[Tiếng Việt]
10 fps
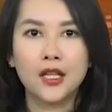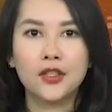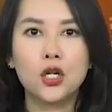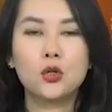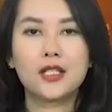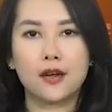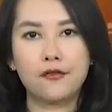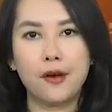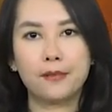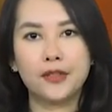Nhiều sản
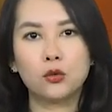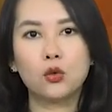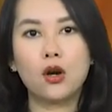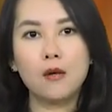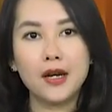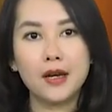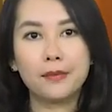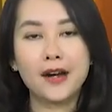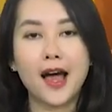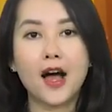phẩm tiểu thủ công nghiệp
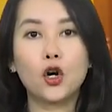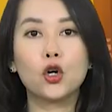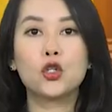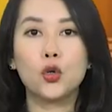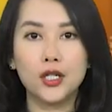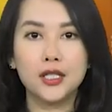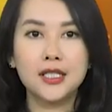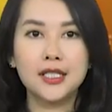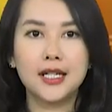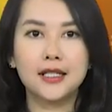đã có chỗ
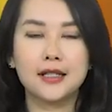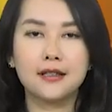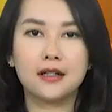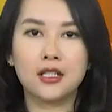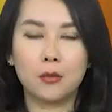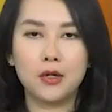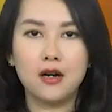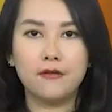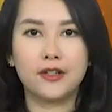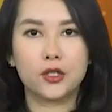đứng trên thị trường trong
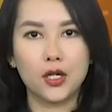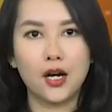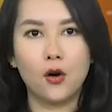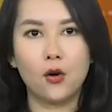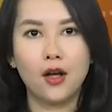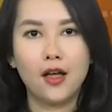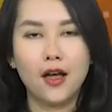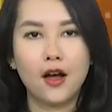nước và xuất khẩu,